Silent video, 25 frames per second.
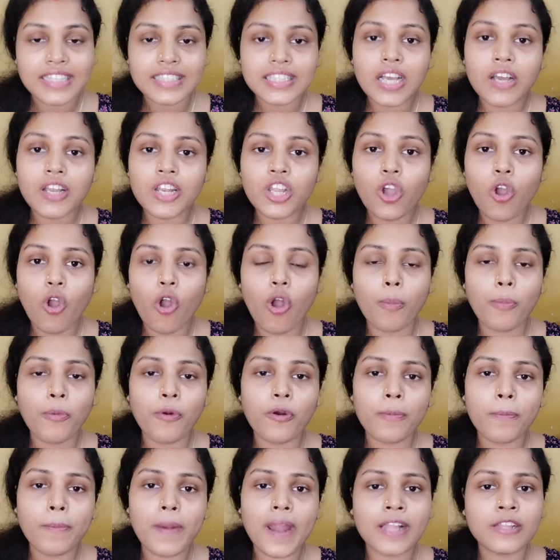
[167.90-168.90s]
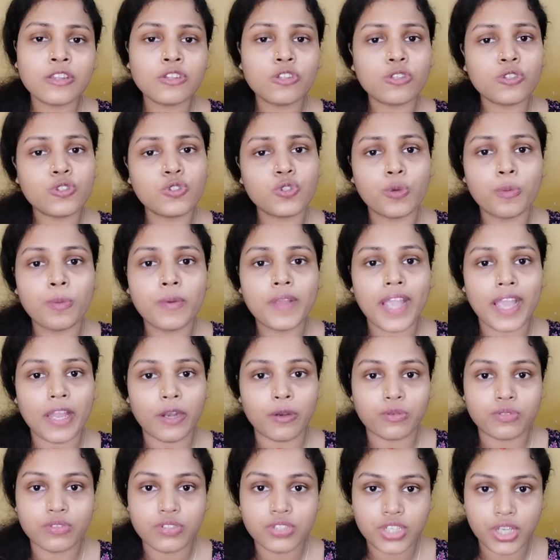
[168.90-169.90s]
তাহলে অপর প্রান্ত চুপ
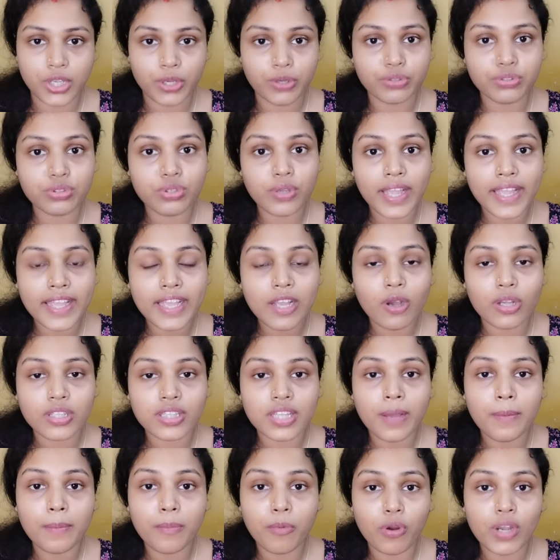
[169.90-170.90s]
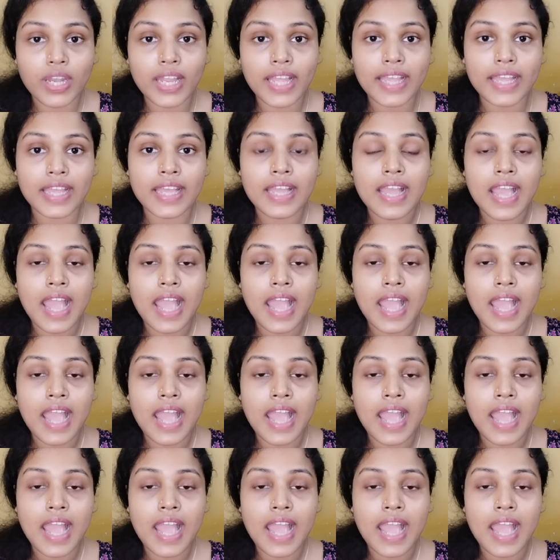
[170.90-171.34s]
কেন সেও তো এই কথা বলে